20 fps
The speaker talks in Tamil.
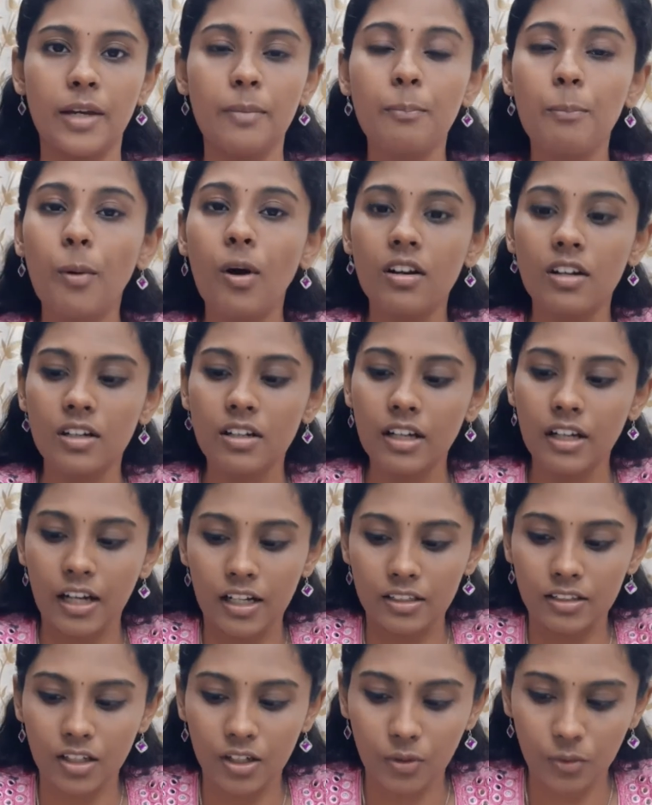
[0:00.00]
இம்பார்ட்டண்ட்டாக
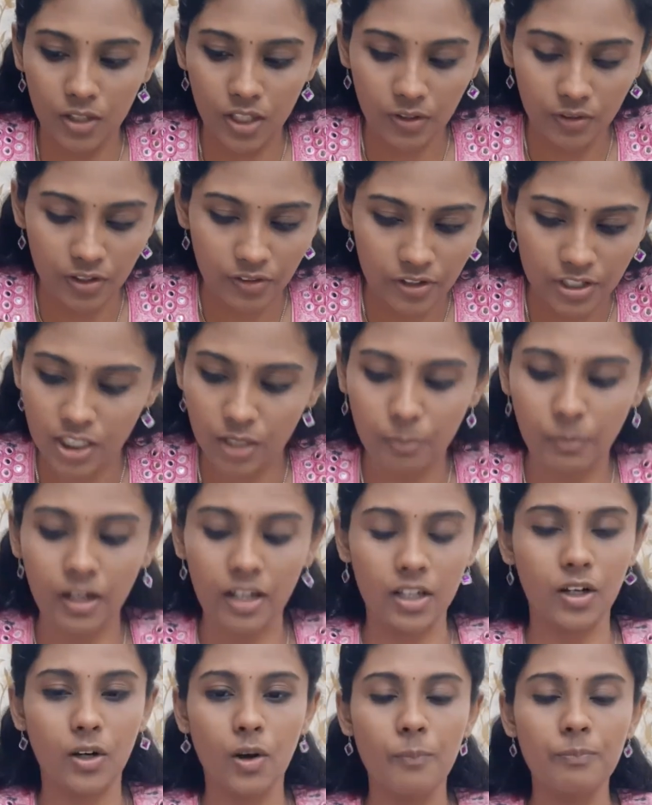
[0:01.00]
எடுக்கக்கூடிய ஒரு விஷயமா
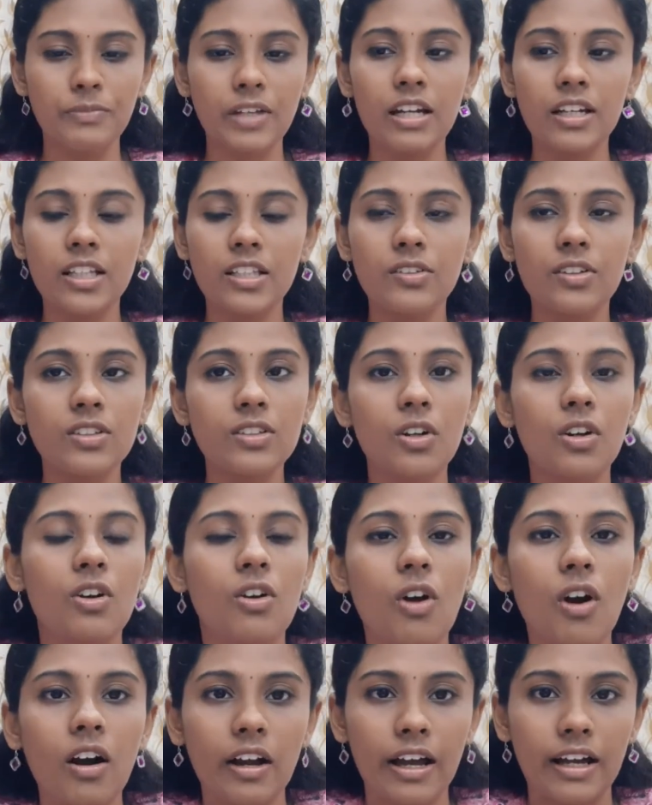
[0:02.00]
இருக்கணும் அண்ட் இது வந்து ஒரு
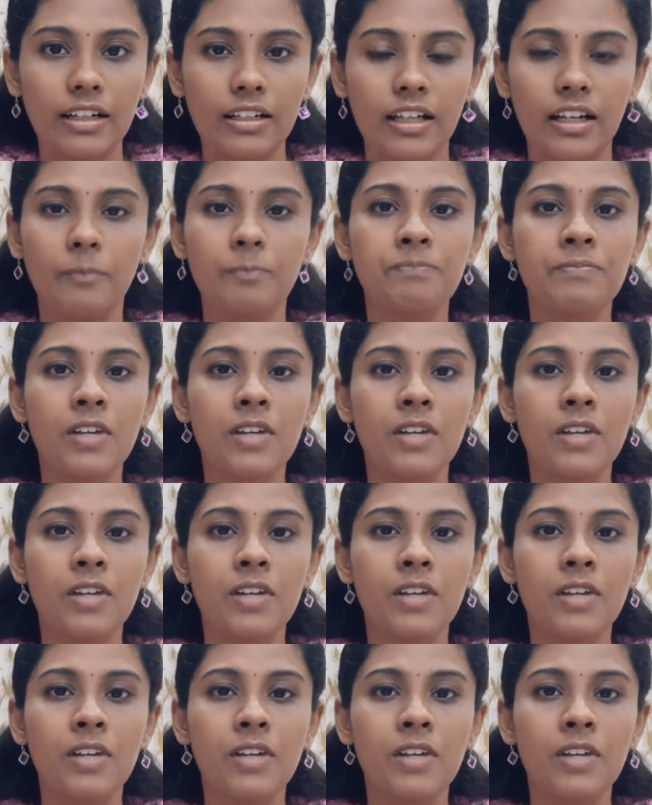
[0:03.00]
லாங் ஆக்டிங்